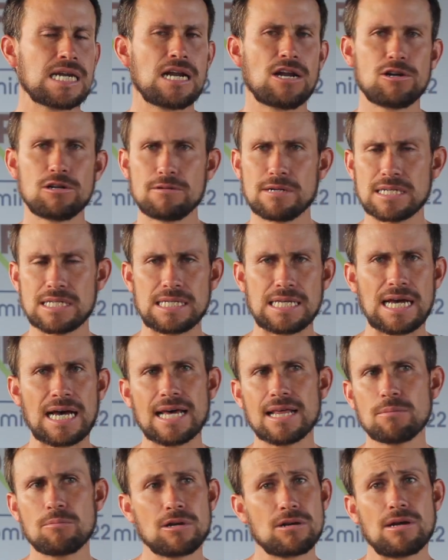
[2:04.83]
y a la
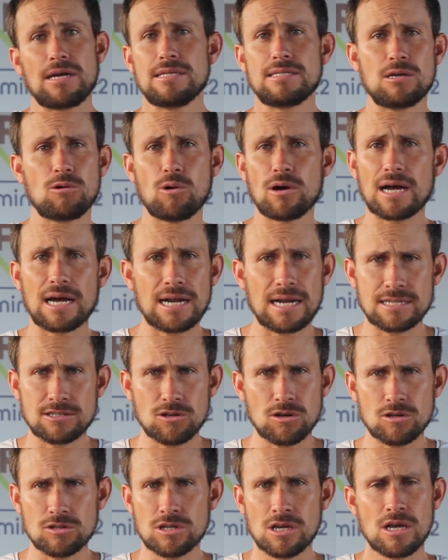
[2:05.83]
universidad, bueno, ahí se juegan las
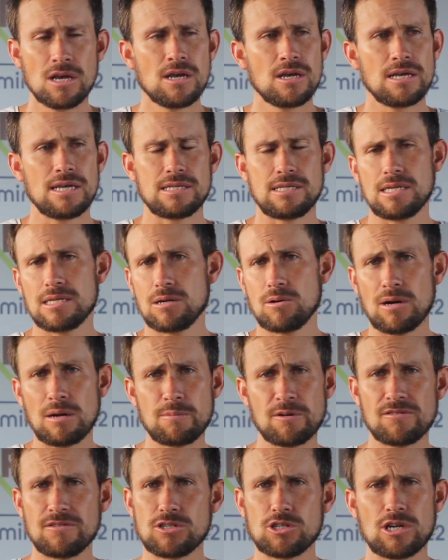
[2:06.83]
dos. Y si se juega el
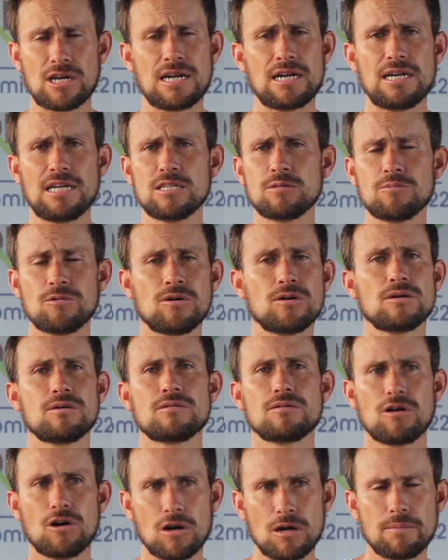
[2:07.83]
profesionalismo,
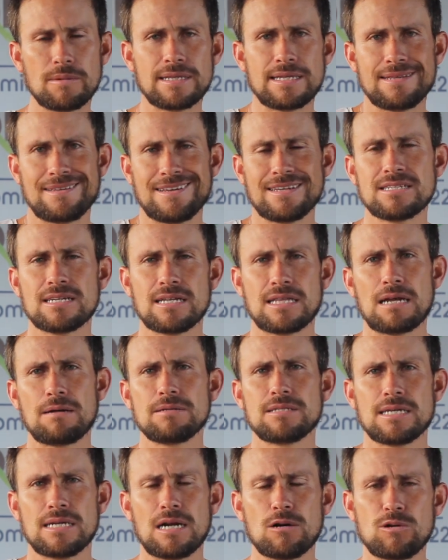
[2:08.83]
obviamente tienes que tal
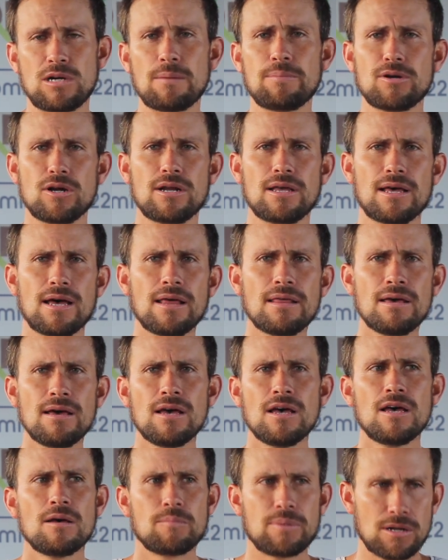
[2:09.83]
vez tener alguna prioridad,
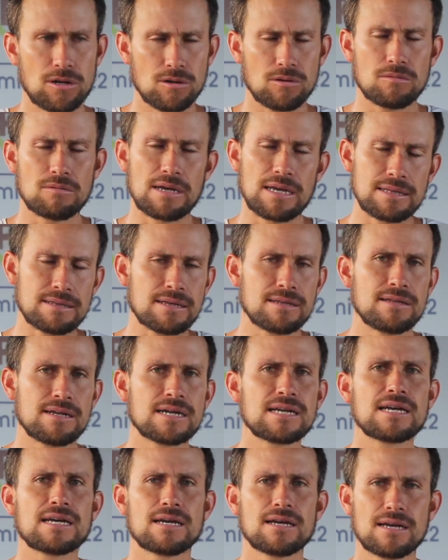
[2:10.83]
pero
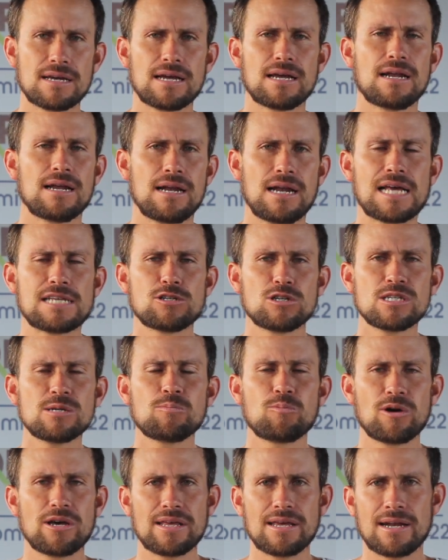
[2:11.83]
entender que, las dos se
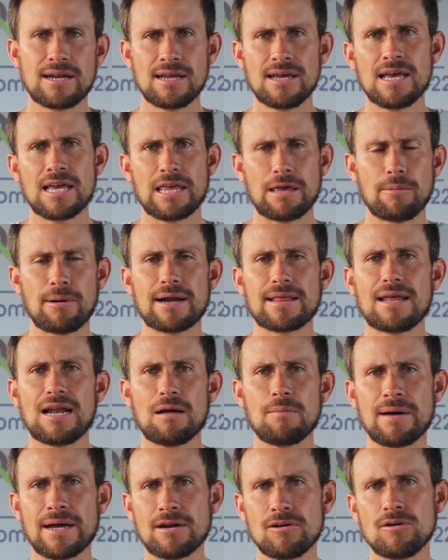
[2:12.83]
pueden llevar de
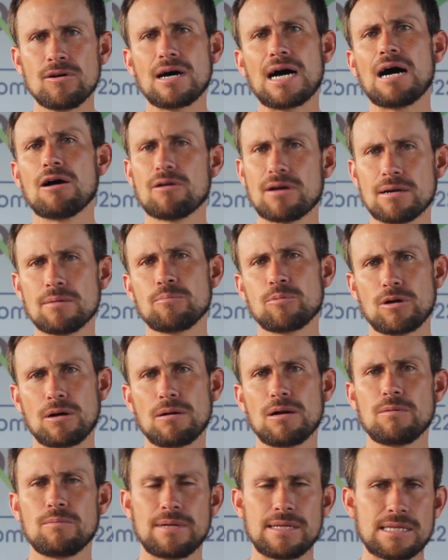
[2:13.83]
la mano, aunque
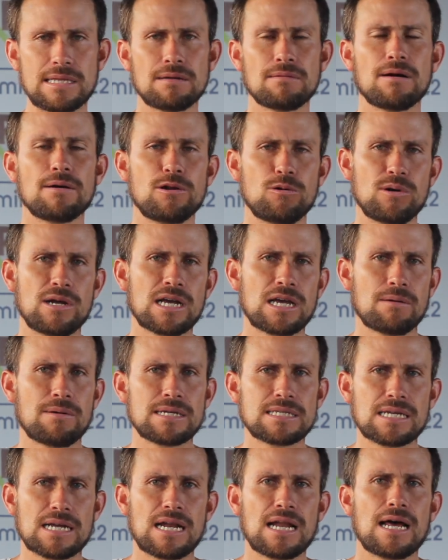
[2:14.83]
probablemente va a haber una que va a
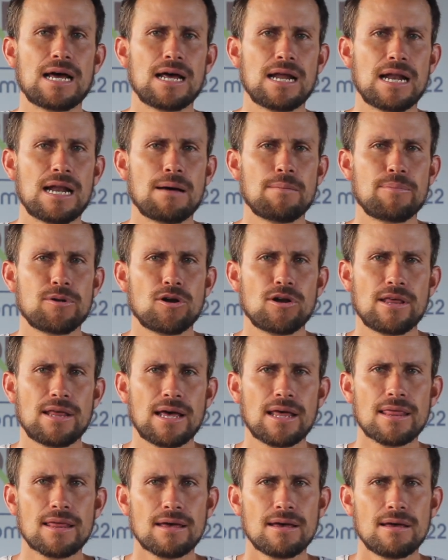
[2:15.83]
ser la, la
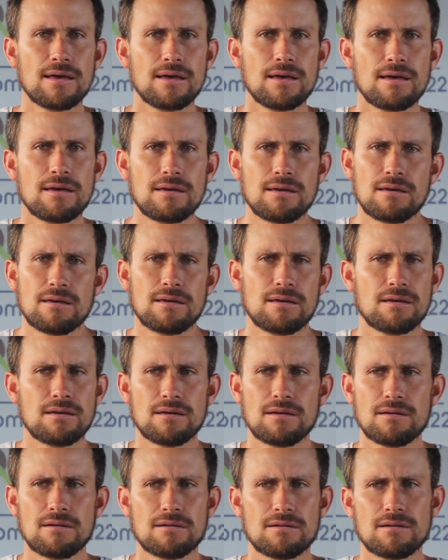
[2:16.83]
prioridad.
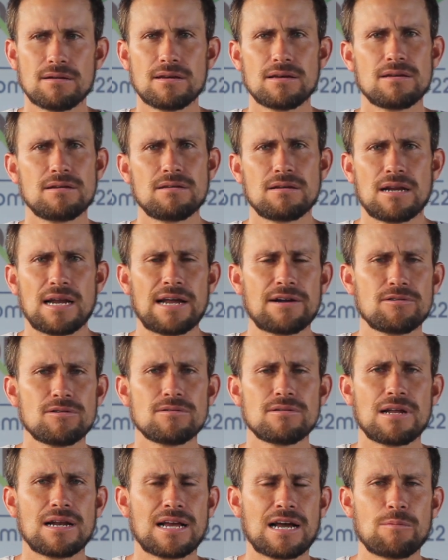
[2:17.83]
Y, claro,
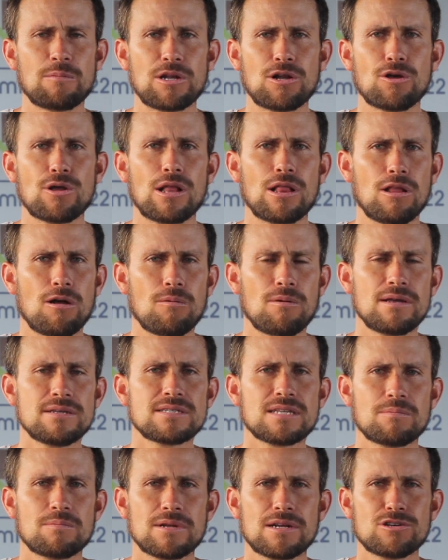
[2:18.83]
el camino del doblez
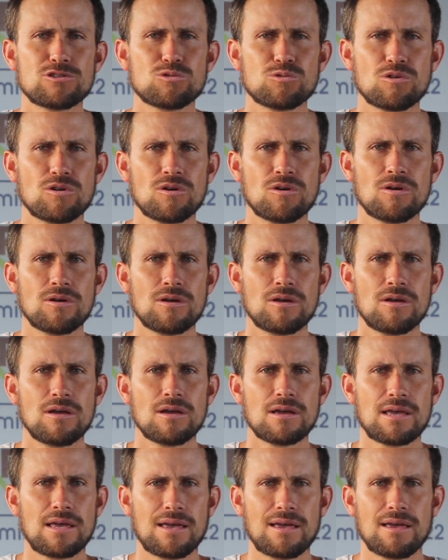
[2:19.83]
también es uno
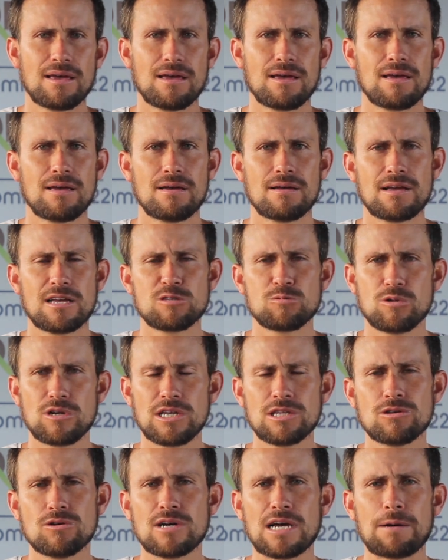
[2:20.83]
que, es
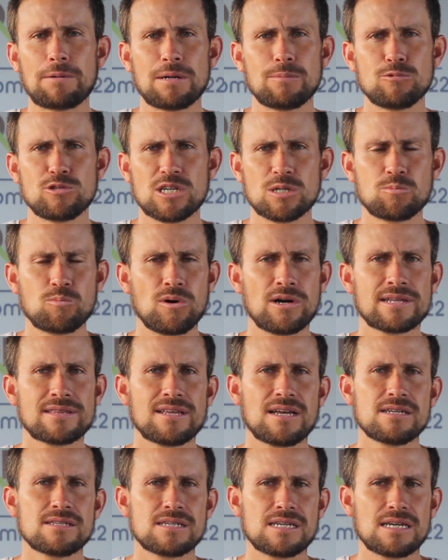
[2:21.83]
bonito, que abre muchas
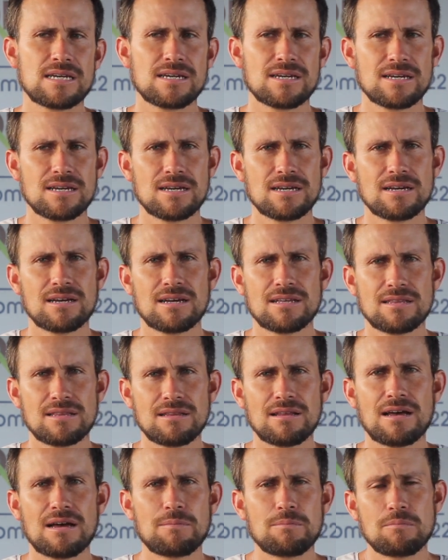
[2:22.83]
puertas, que,
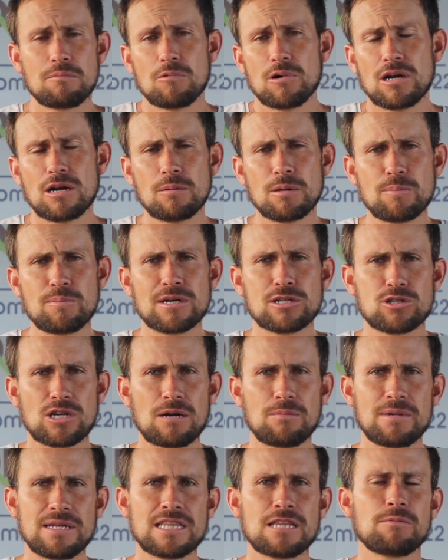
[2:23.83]
bueno, a mí
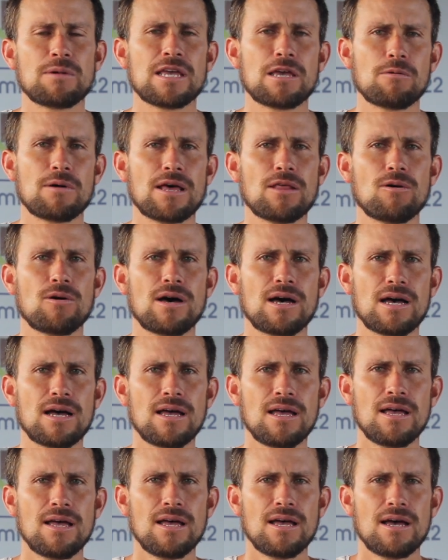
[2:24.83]
personalmente me ha llevado a,
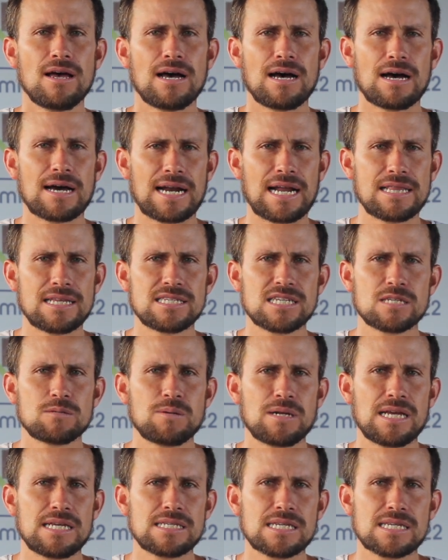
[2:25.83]
grandes
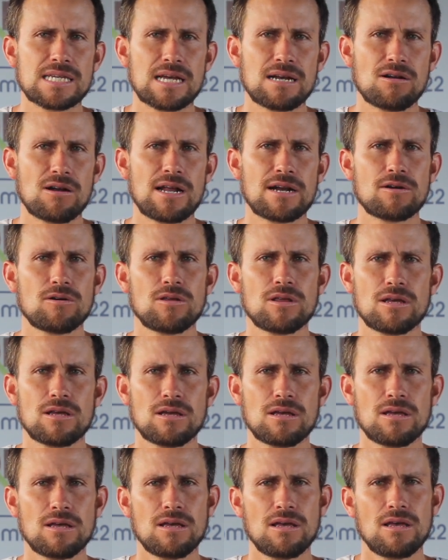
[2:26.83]
experiencias a lo largo de,
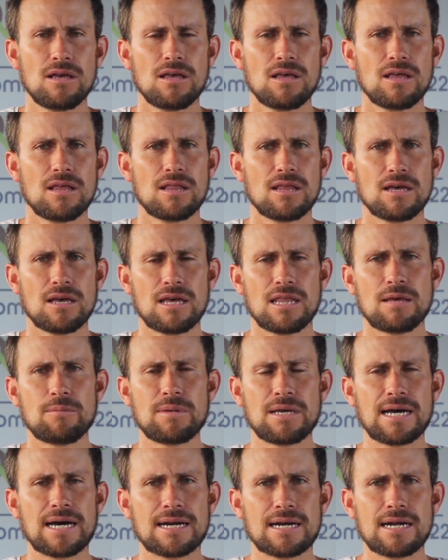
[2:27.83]

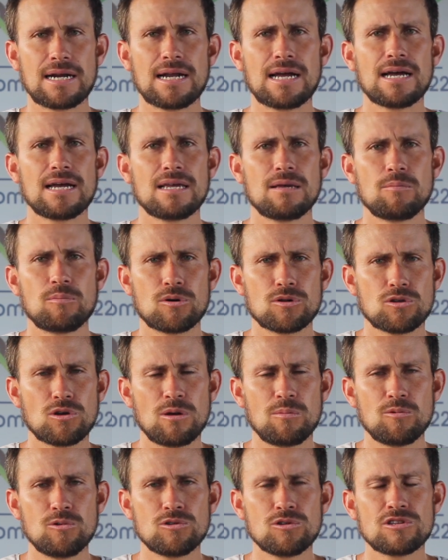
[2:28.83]
mi carrera y por todo
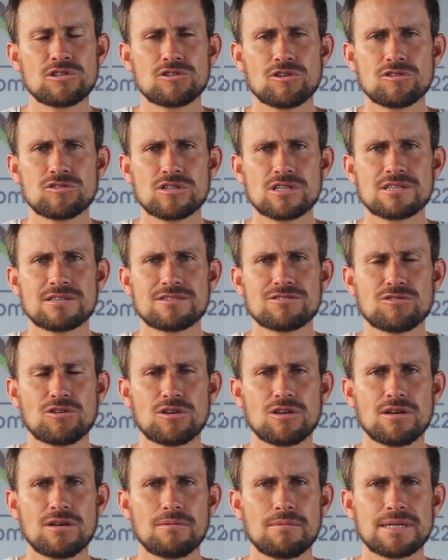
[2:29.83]
el mundo, entonces
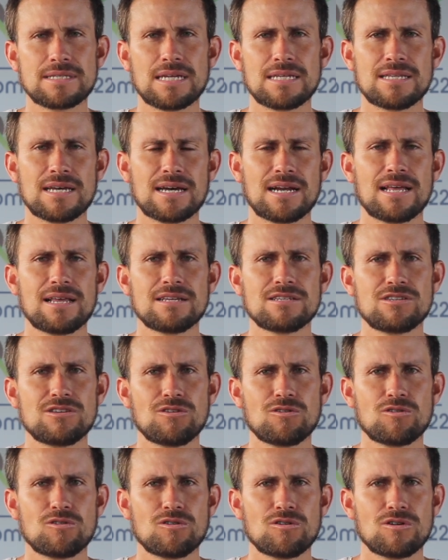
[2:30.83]
estoy bastante
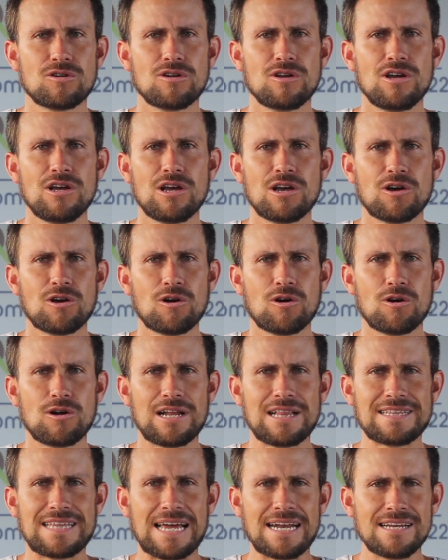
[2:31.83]
agradecido con,
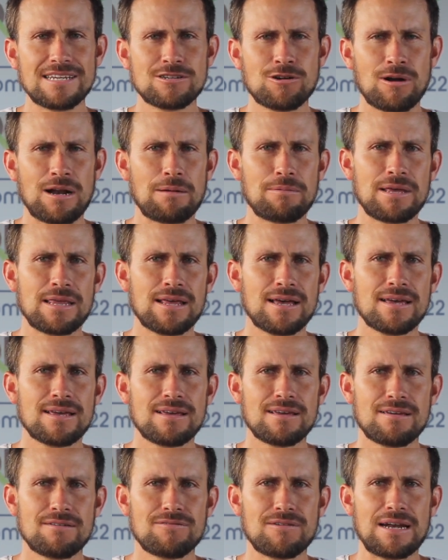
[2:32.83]
el tenis, con la vida
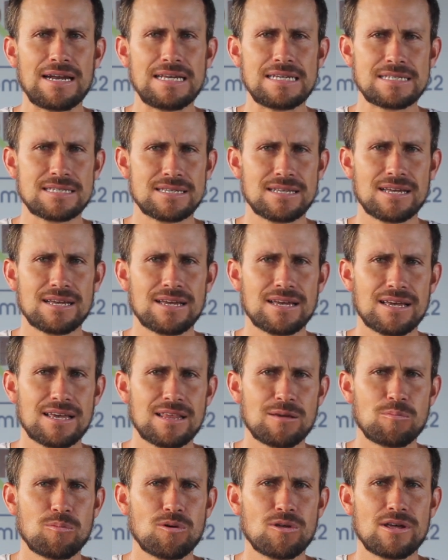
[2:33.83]
y feliz
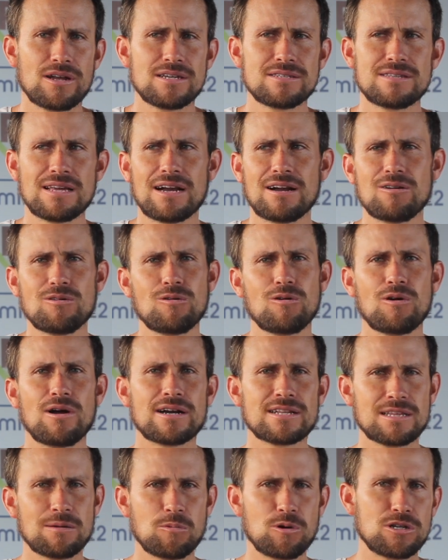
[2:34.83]
de, poder estar en un
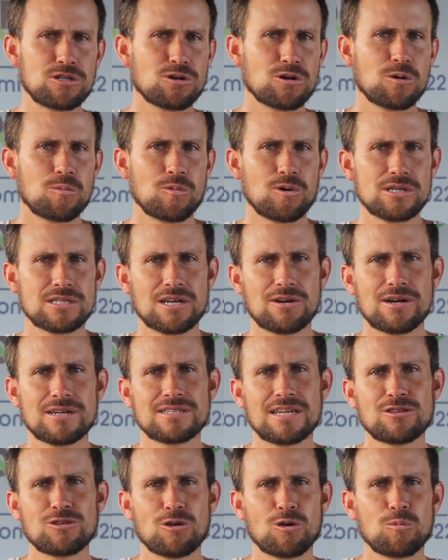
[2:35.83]
lugar tan bonito como es ahora
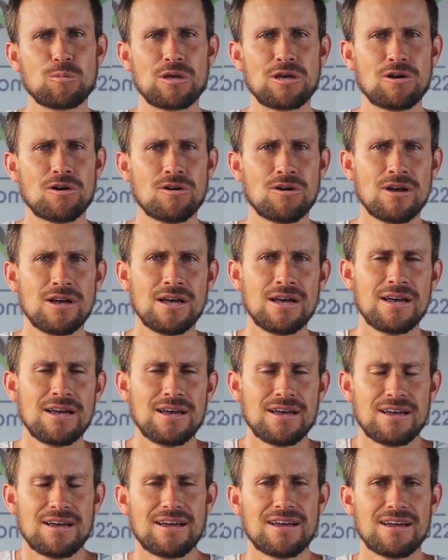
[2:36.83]
Santo Domingo
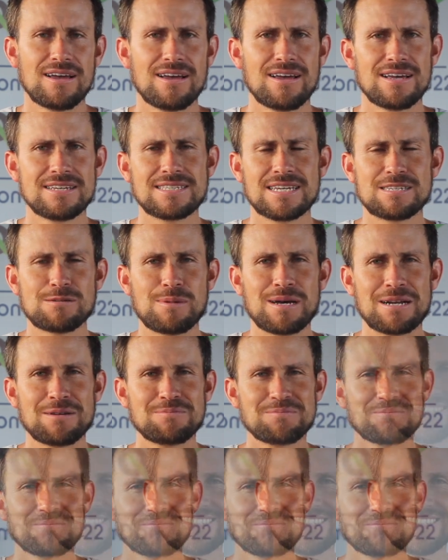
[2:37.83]
eh, esta semana.